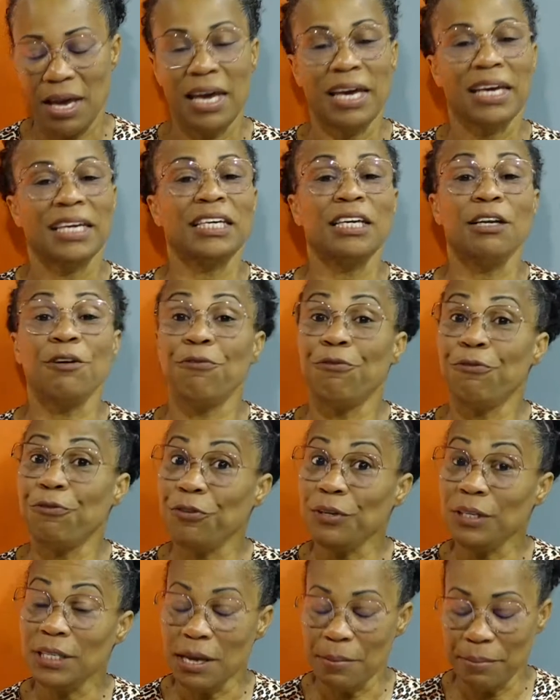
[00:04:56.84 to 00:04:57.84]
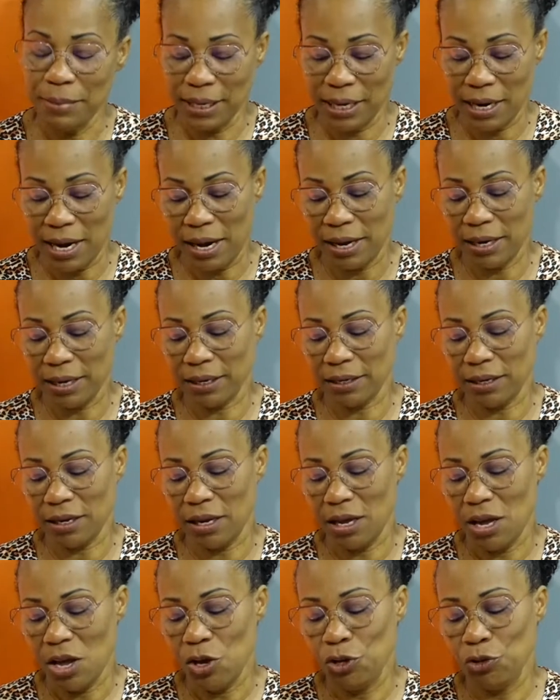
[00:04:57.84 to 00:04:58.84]
Il fit des miracles.
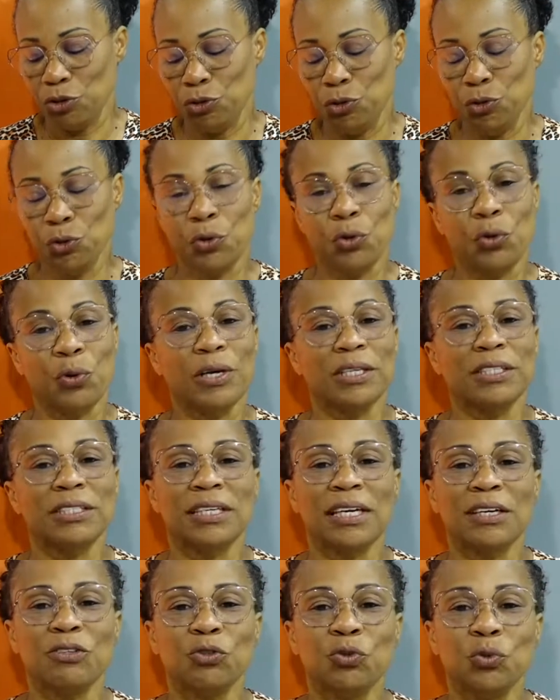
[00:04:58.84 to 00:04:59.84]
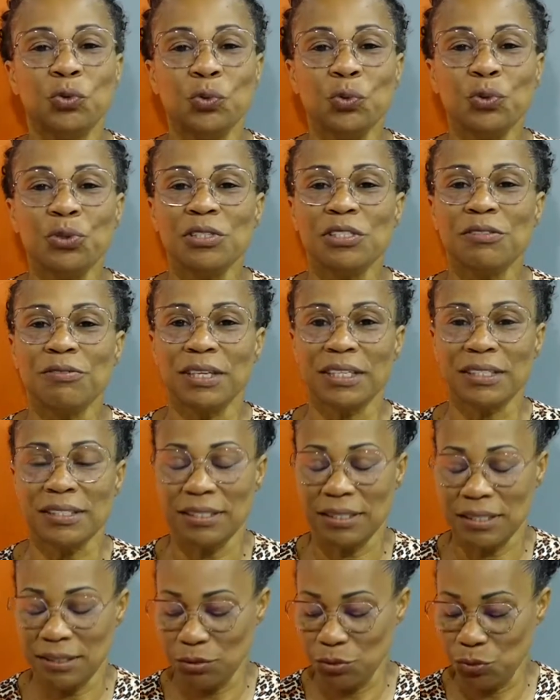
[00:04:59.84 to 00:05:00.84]
2 Corinthiens 12,
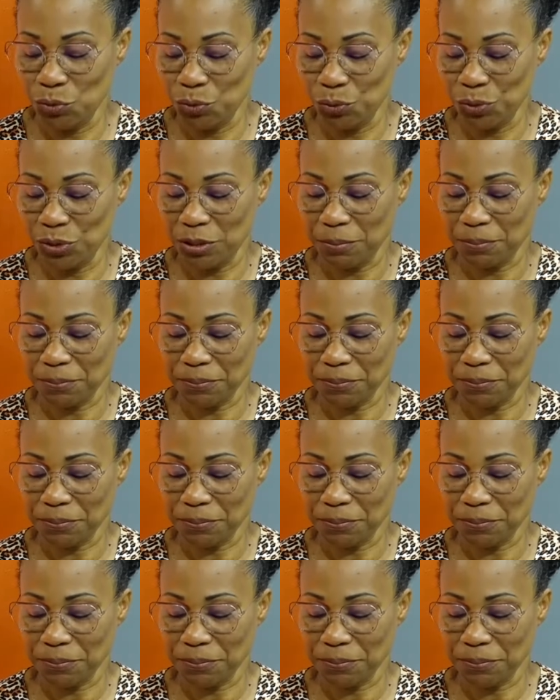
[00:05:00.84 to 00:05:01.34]
verset 12